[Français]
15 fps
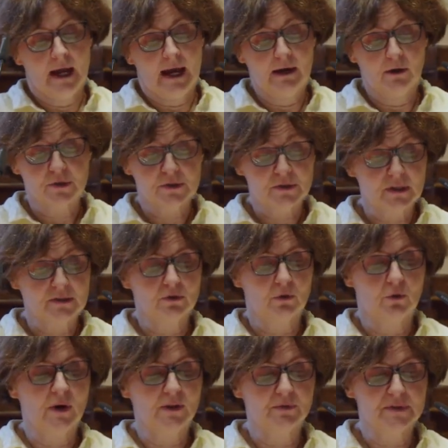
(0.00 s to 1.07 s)
Alors cette
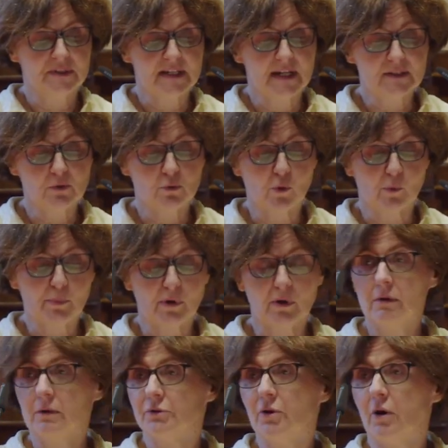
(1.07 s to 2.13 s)
loi de C se
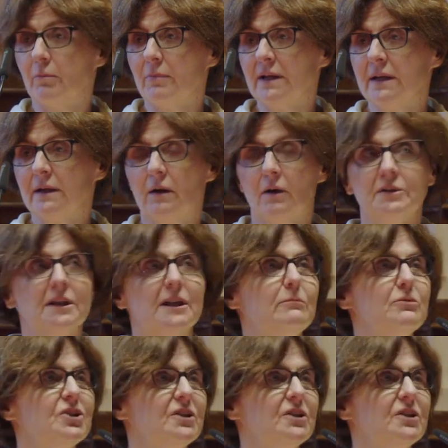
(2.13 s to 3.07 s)
comprend d'emblée en équilibre